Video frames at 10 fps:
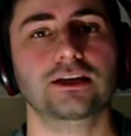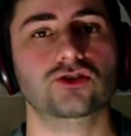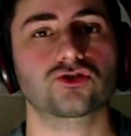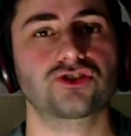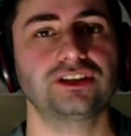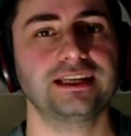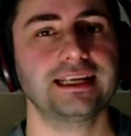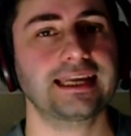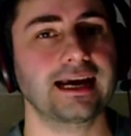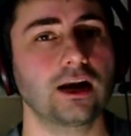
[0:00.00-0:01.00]
que
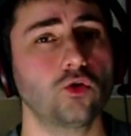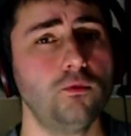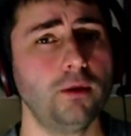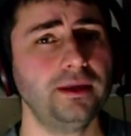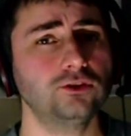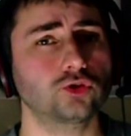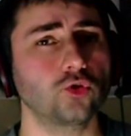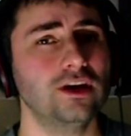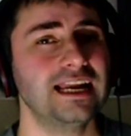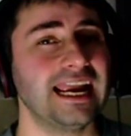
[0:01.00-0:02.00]
sostiene que en algún momento